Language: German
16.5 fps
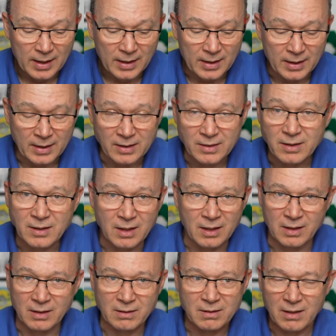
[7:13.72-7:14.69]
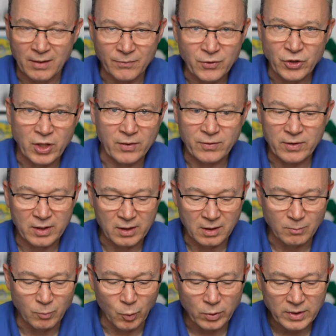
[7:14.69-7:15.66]
Äh, das ist ja das
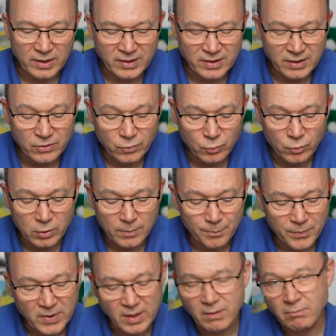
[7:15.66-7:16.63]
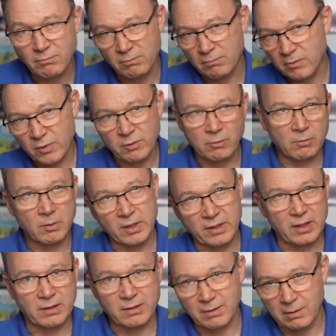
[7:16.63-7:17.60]
Landwirtschaftliche Bodeninstitut, so
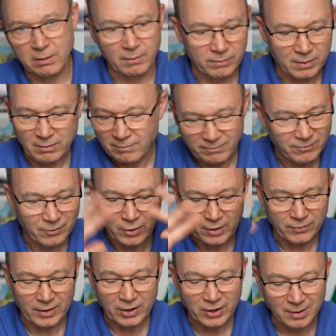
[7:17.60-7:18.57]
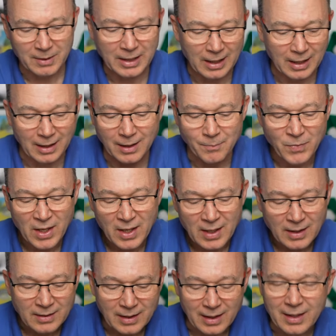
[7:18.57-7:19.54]
übersetzt, ich hoffe völlig falsch, aber egal.
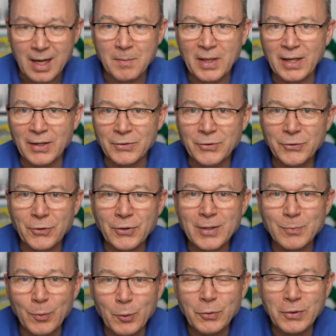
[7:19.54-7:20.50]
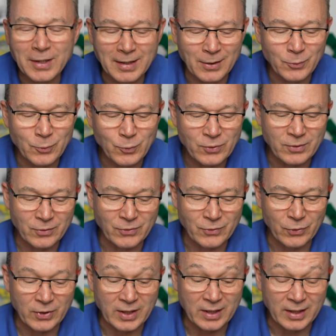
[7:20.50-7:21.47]
Da kann man also solche Bodenanalysen und
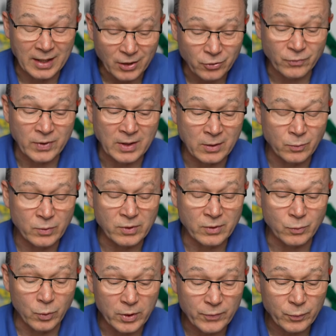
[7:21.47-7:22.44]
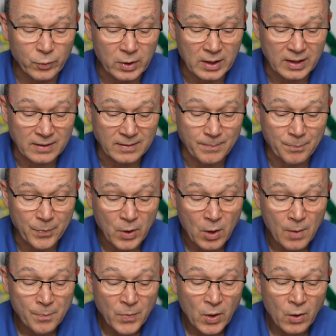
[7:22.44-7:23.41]
solche Nährstoffanalysen durchführen lassen.
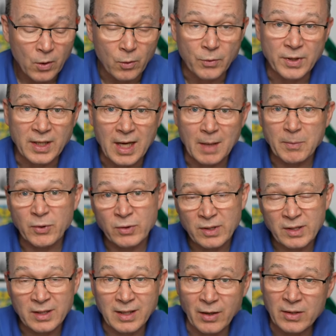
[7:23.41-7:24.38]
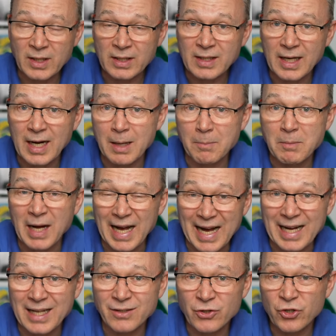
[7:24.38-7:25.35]
Und ich habe also diese 300 Gramm
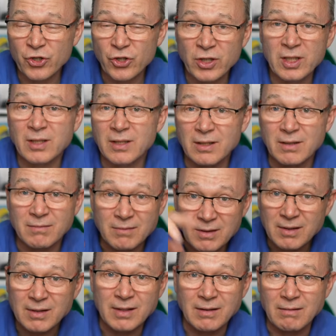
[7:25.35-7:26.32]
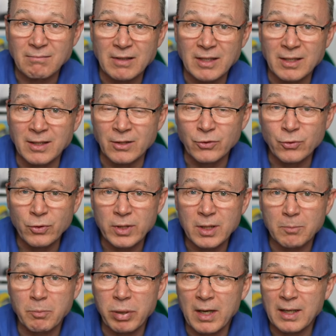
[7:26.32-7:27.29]
Rasenschnitt in eine Tüte
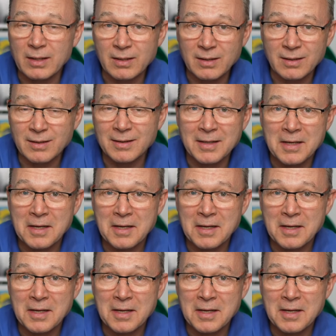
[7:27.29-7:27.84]
gepackt